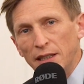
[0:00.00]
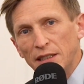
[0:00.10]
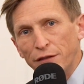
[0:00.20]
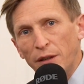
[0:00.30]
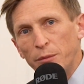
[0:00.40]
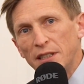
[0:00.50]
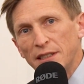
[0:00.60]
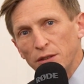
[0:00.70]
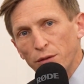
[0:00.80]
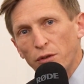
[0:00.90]
et ces familles,
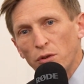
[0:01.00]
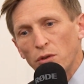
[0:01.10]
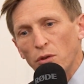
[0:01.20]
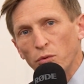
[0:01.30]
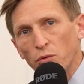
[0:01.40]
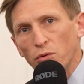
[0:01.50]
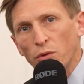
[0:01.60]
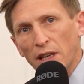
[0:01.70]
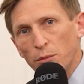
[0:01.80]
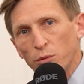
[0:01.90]
ces enfants en ont
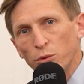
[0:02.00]
réellement